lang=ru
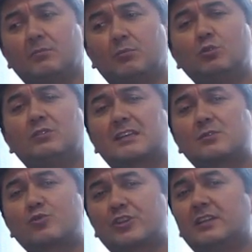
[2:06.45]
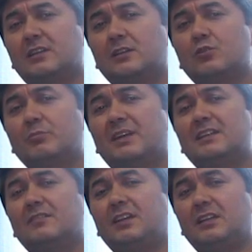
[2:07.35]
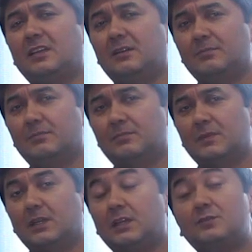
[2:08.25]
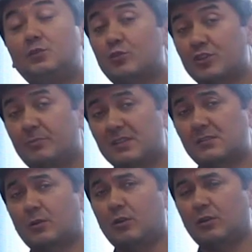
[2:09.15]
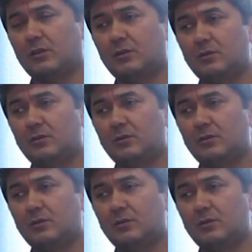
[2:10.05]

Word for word: будут разрушены на одно мгновение. И все же построй.